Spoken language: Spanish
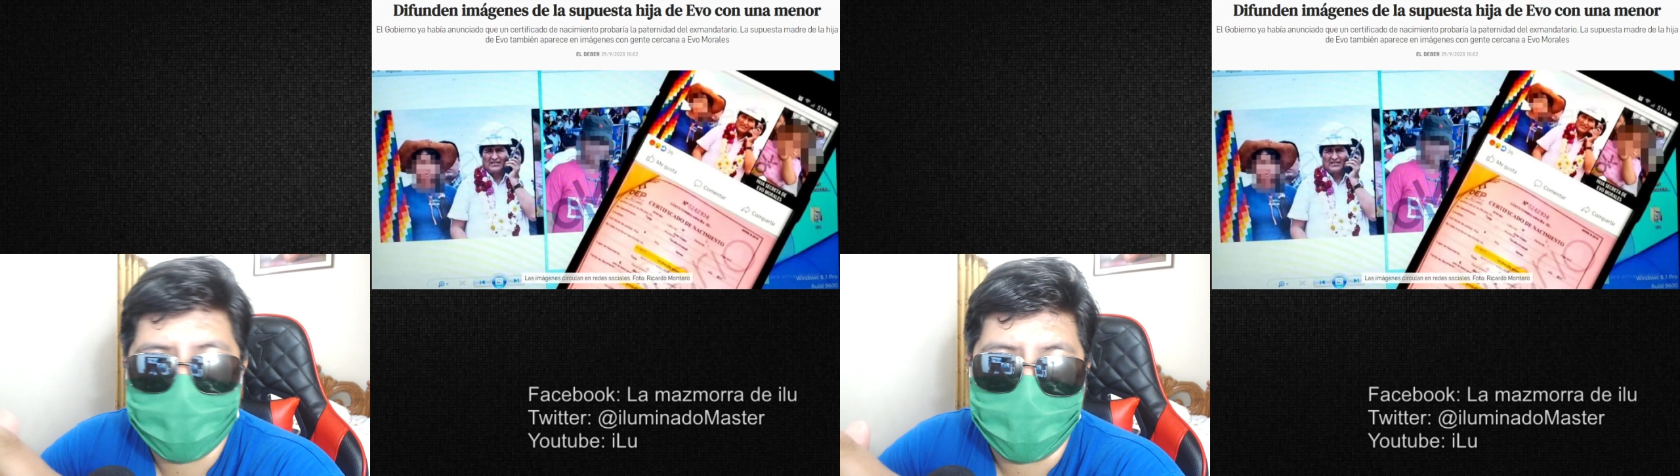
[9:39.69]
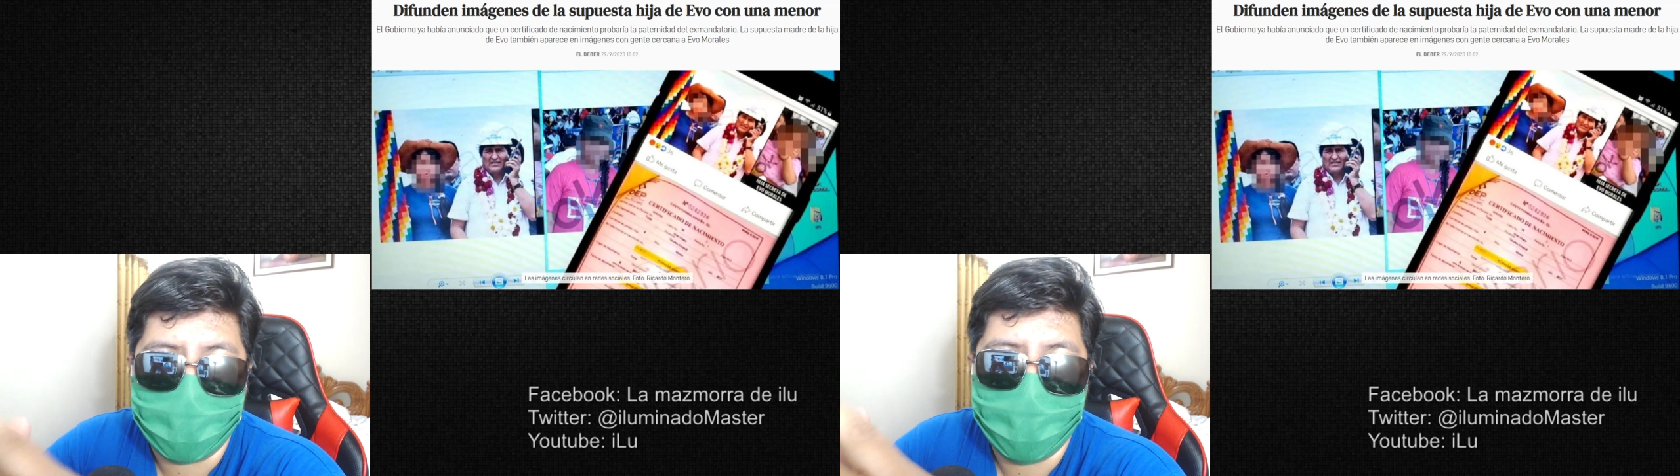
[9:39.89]

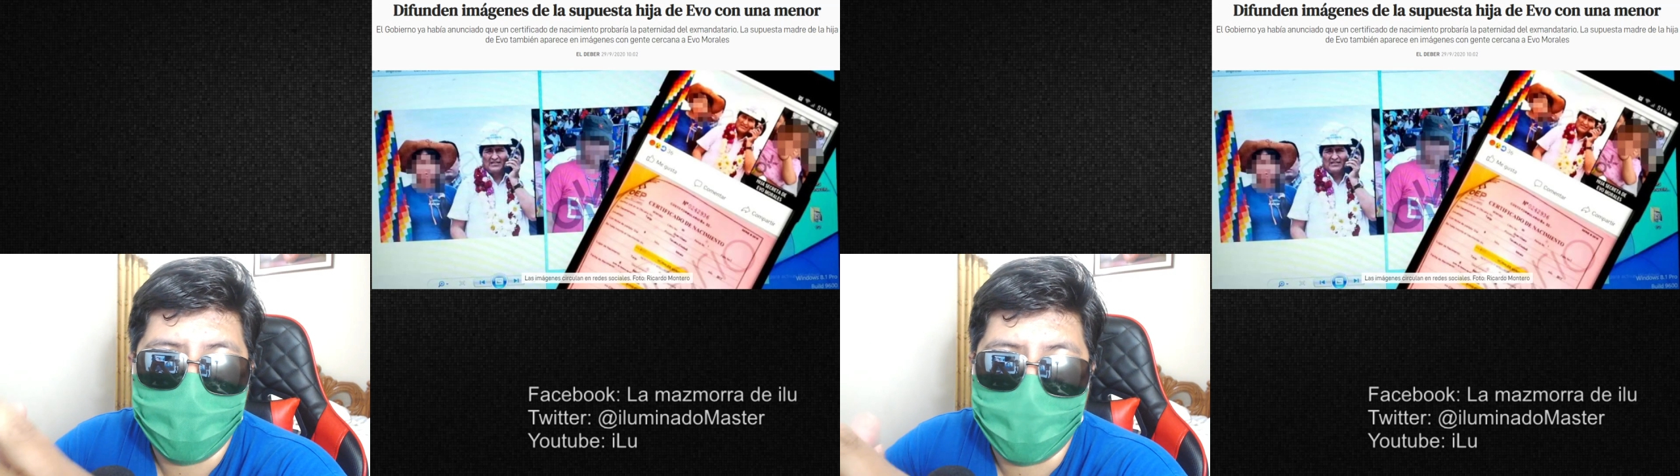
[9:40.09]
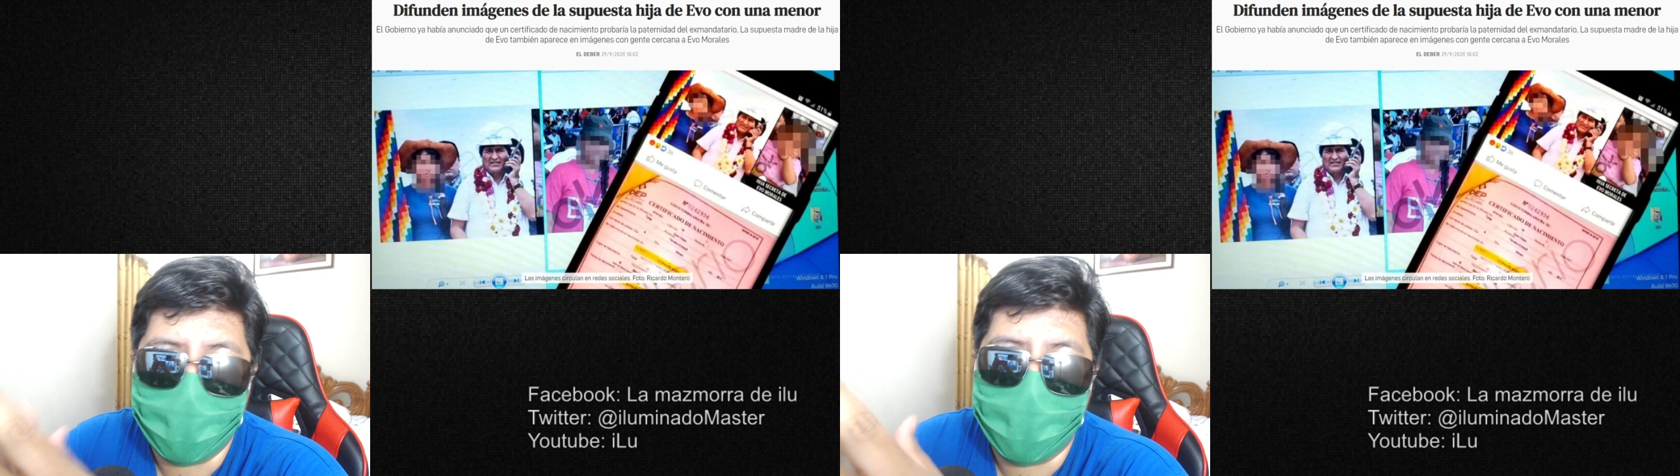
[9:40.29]

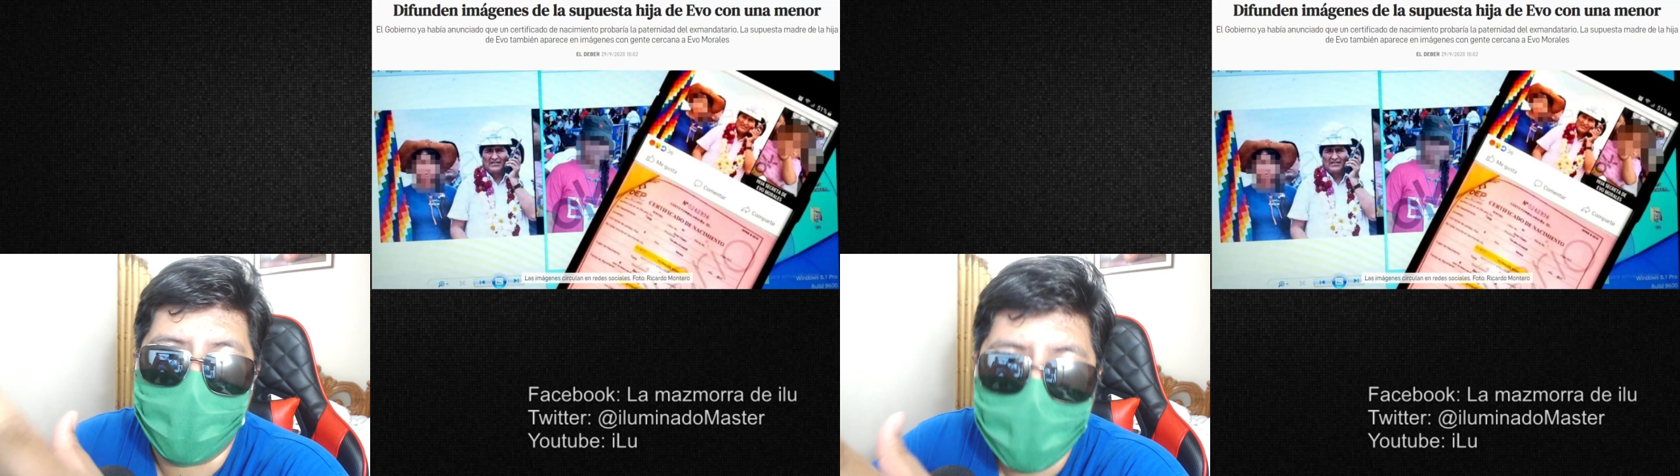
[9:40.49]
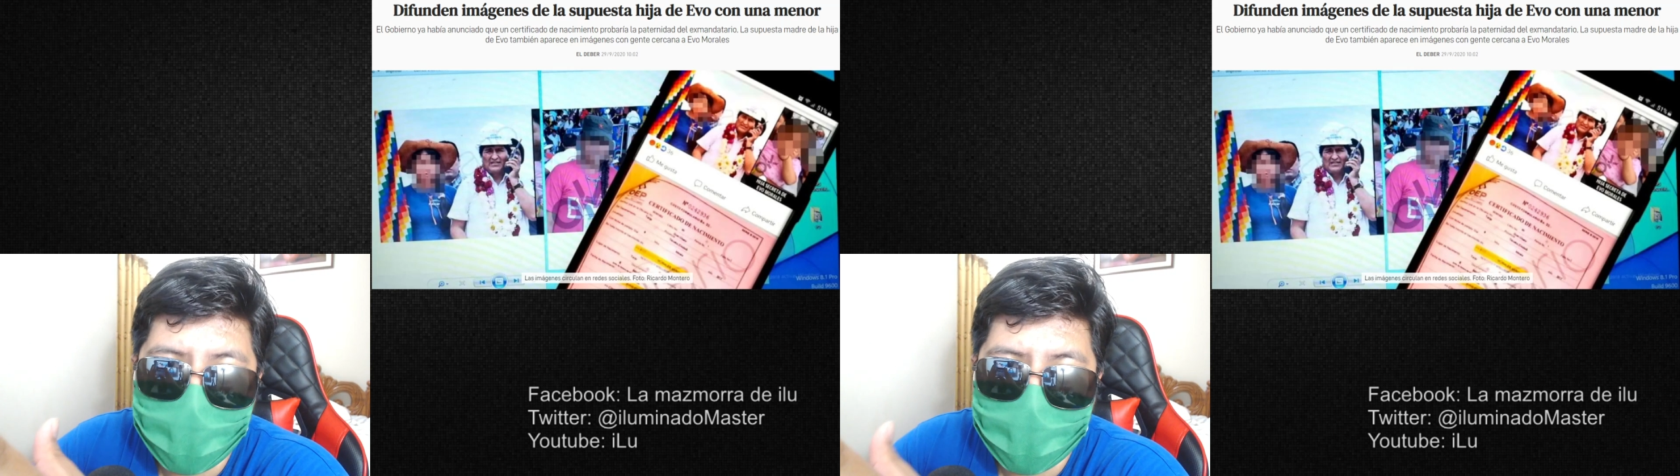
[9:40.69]
en
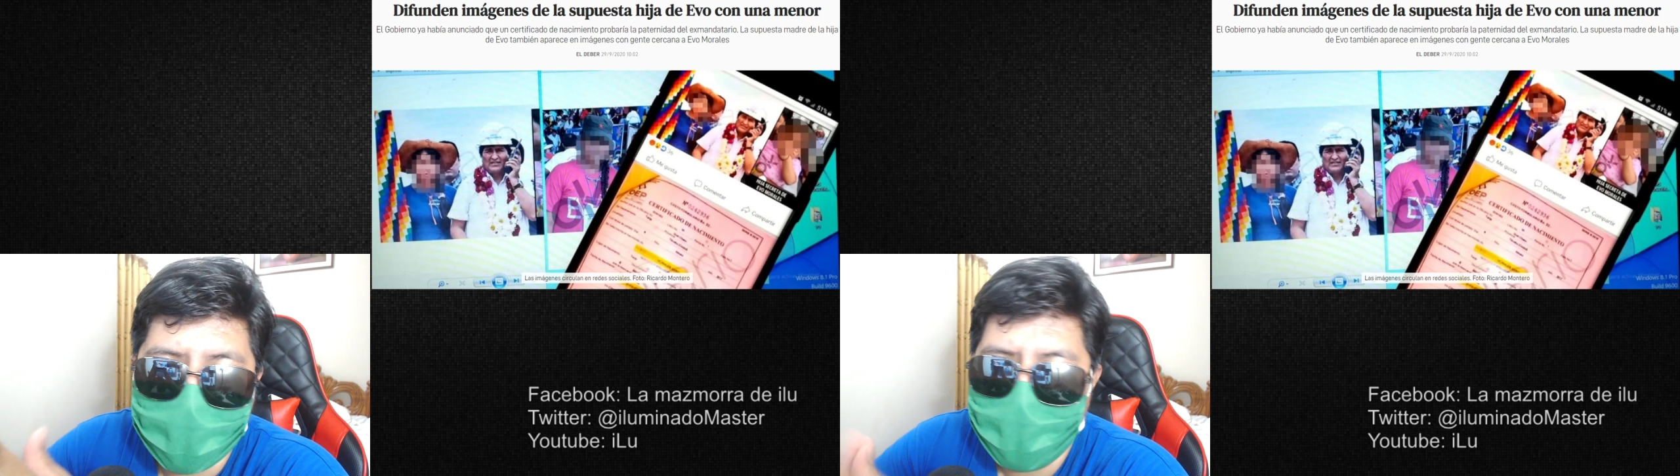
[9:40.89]
Bolivia.